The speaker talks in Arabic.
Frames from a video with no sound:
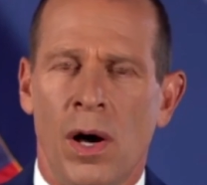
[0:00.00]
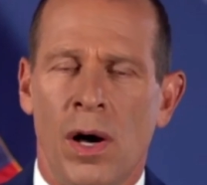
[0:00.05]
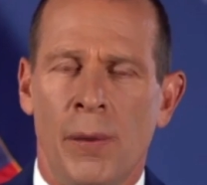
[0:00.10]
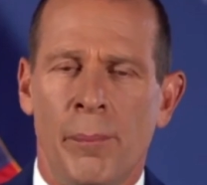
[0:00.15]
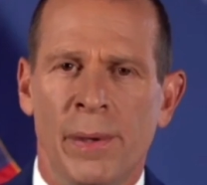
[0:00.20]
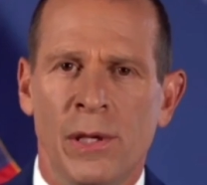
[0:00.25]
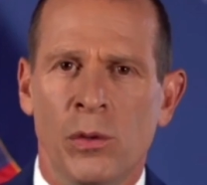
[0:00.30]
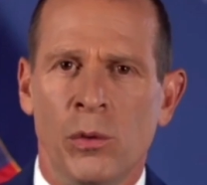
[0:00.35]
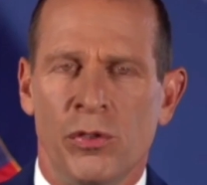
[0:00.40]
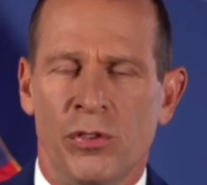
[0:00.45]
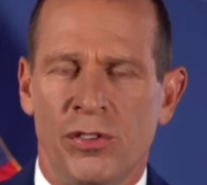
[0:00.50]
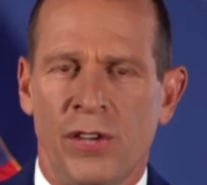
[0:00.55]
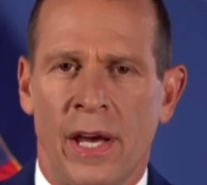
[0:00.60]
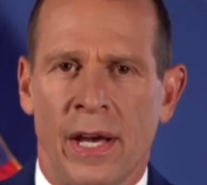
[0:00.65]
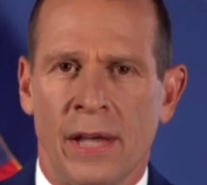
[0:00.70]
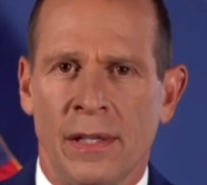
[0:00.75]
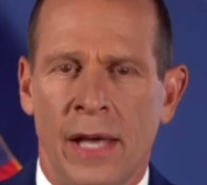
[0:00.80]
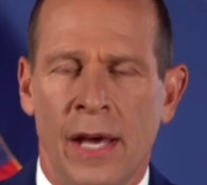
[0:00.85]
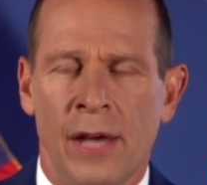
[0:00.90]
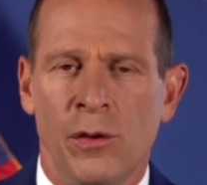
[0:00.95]
بدون
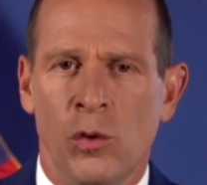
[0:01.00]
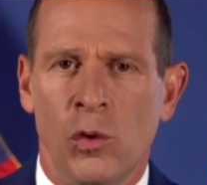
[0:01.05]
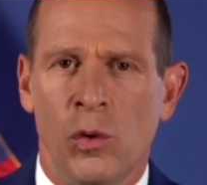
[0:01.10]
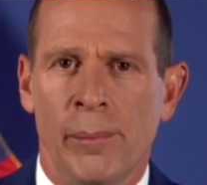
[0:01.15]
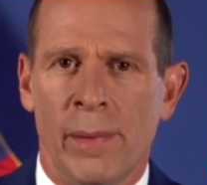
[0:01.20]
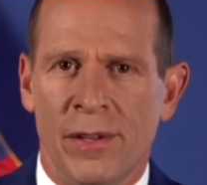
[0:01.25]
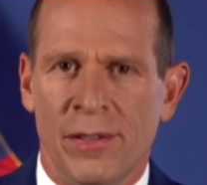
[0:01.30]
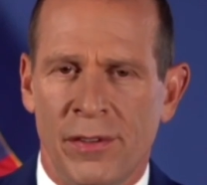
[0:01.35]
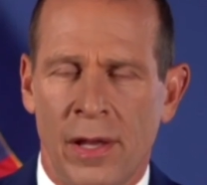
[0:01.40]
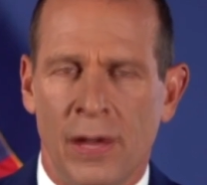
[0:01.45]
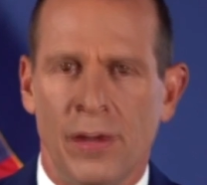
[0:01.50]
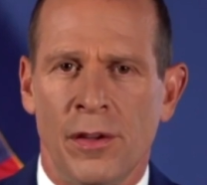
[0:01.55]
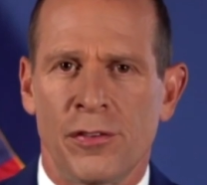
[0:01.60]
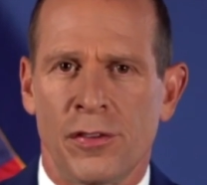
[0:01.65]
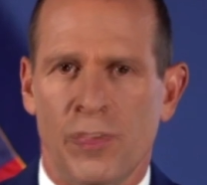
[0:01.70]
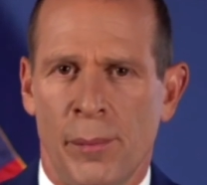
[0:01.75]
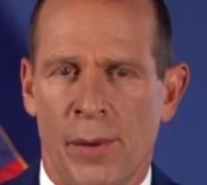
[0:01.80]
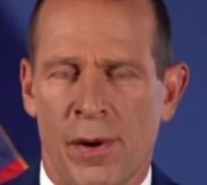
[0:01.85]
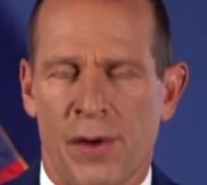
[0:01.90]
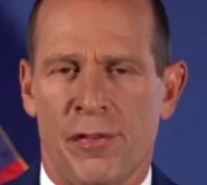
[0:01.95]
شك نحن ما زال
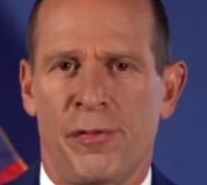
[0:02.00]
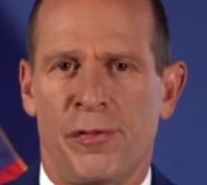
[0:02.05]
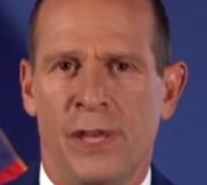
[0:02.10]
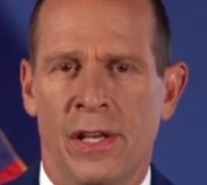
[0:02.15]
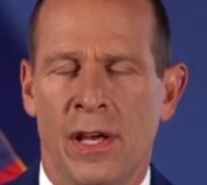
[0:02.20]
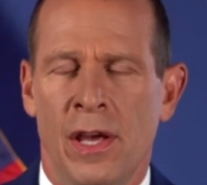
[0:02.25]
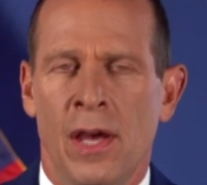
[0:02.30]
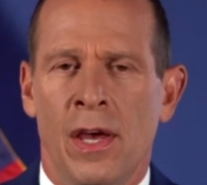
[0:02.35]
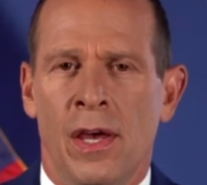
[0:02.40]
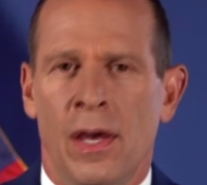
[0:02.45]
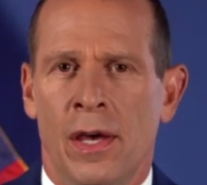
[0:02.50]
نستمر في